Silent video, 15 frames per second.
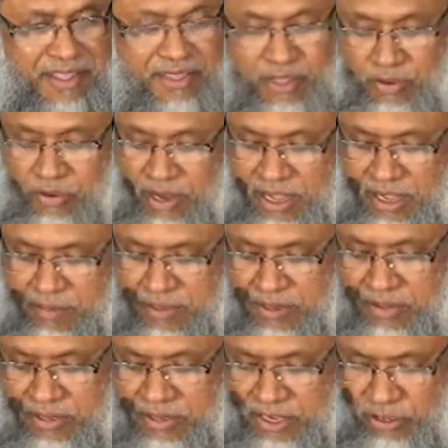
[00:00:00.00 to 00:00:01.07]
তিনি ওনাকে
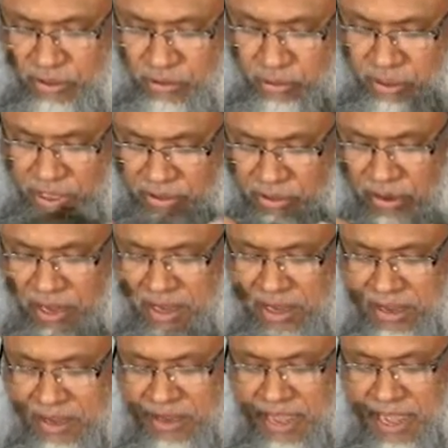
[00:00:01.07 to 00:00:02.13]
পেছন দিক থেকে জড়িয়ে
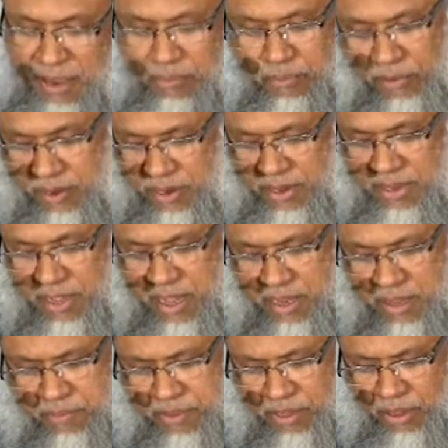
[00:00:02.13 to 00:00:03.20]
ধরলেন আর বললেন ইয়া
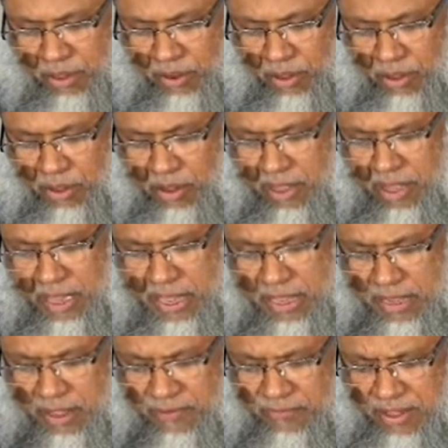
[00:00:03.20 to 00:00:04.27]
নবী আল্লাহ
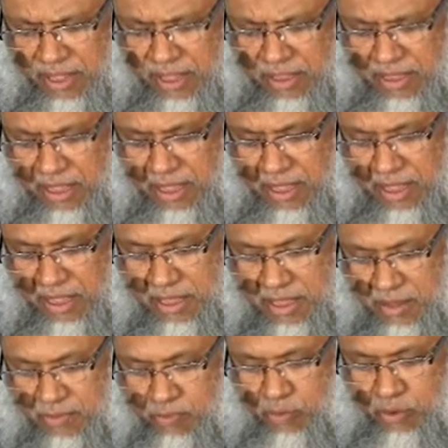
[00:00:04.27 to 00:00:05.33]
ক্যাফা ক্যা
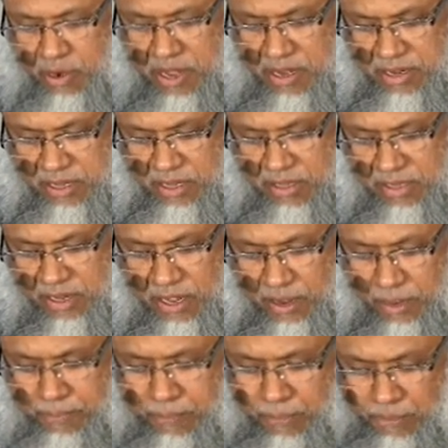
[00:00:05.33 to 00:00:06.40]
মোনা সাদাতে
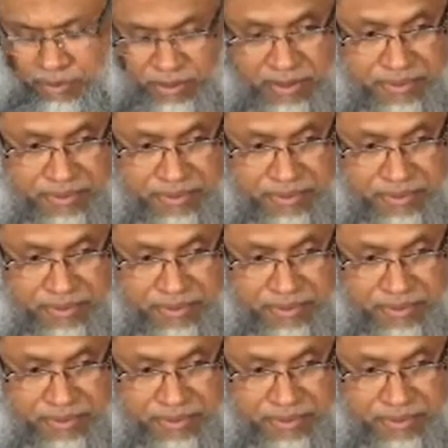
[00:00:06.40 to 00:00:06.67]
কারাব্বুক